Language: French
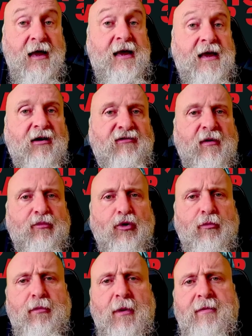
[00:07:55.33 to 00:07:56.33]
Et enfin pour le
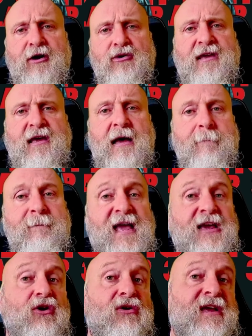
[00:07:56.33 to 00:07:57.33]
bébé requin,
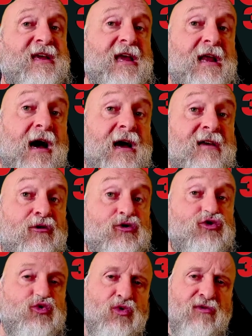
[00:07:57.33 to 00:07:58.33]
Michael et Kay arrivent à le
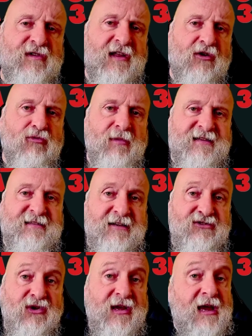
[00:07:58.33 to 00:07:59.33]
soulever dans le bassin,
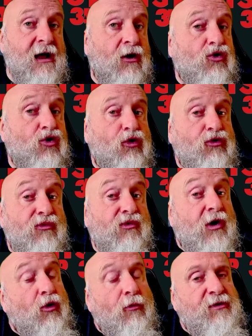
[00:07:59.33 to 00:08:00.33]
ce qui est là encore une
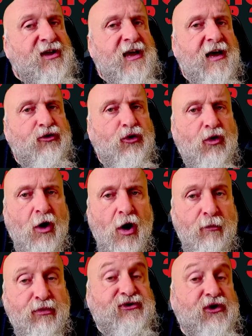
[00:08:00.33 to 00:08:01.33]
fois compliqué à deux,
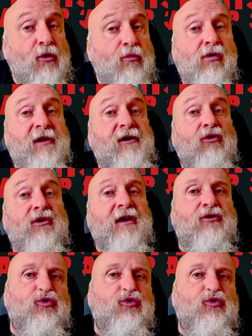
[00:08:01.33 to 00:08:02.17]
puisque le poids d'un requin de